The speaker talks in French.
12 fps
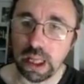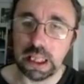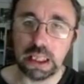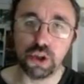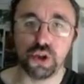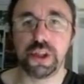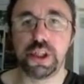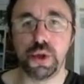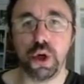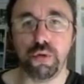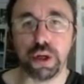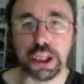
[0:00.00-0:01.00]
et une chose est
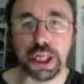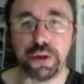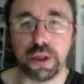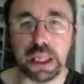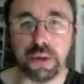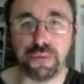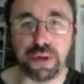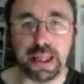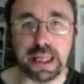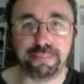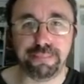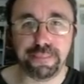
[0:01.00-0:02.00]
sûre, il faudrait que j'arrête le café
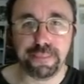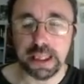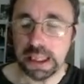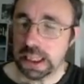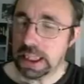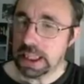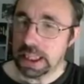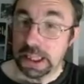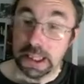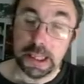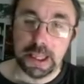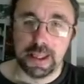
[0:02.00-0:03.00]
là.
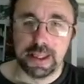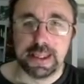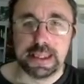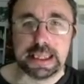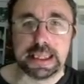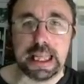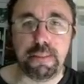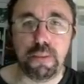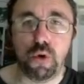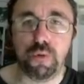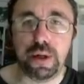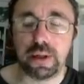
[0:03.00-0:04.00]
C'est
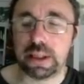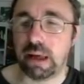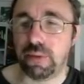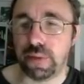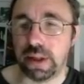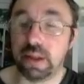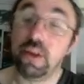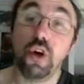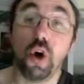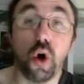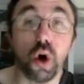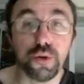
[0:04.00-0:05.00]
mauvais le café.
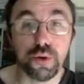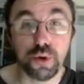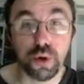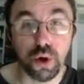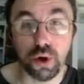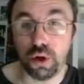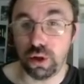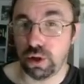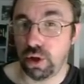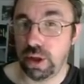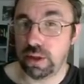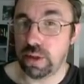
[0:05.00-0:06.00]
D'ailleurs, autre drogue
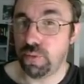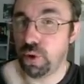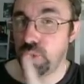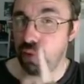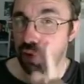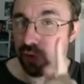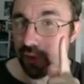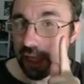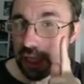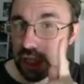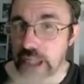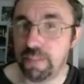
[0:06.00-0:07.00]
que les enfants ne vous devraient
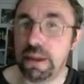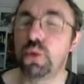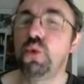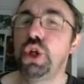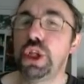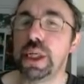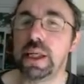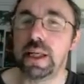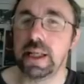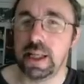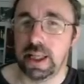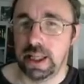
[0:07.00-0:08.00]
jamais
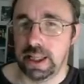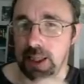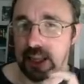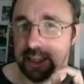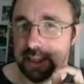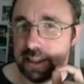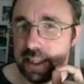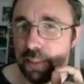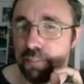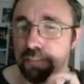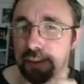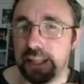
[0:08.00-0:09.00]
toucher, c'est la
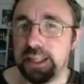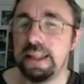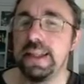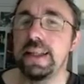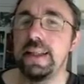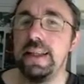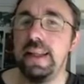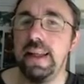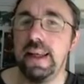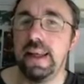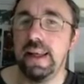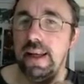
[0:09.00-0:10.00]
pâte à
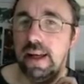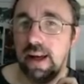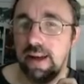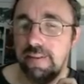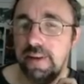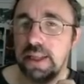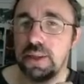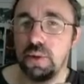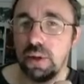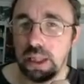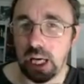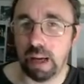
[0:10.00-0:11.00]
tartiner version
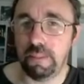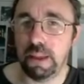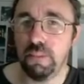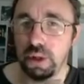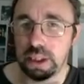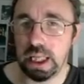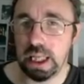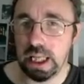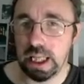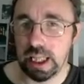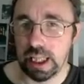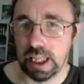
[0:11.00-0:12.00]
caramel beurre salé.
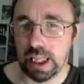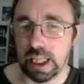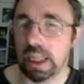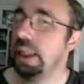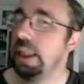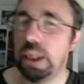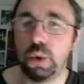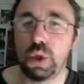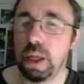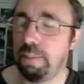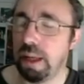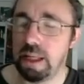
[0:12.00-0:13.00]
N'y
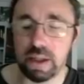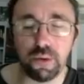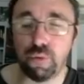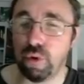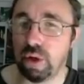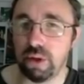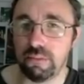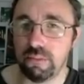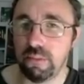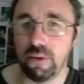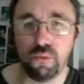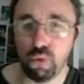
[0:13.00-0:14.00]
touchez pas les enfants,
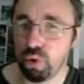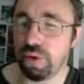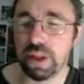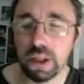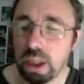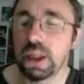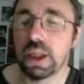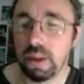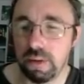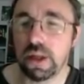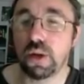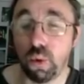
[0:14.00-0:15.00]
vous devrez être très
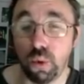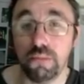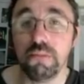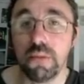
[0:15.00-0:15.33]
vite accro.